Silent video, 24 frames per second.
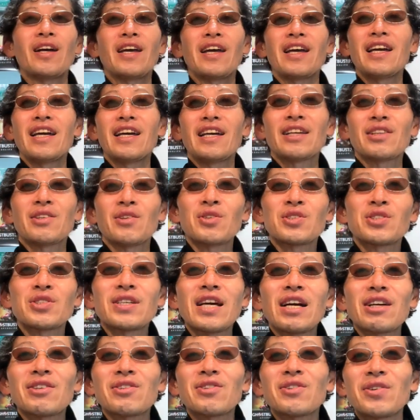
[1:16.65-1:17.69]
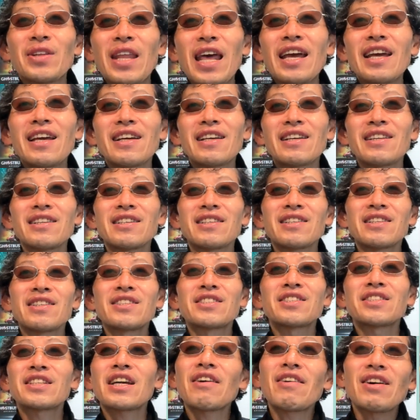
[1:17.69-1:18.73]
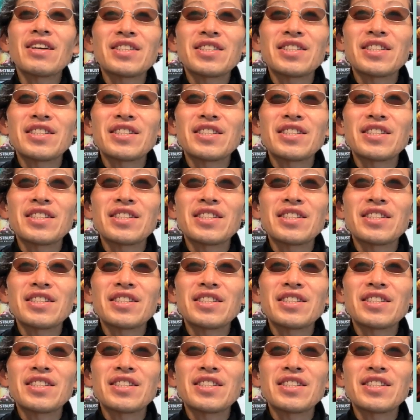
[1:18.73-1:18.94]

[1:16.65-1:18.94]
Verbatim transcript: えっ、ー、と、主役のね、市川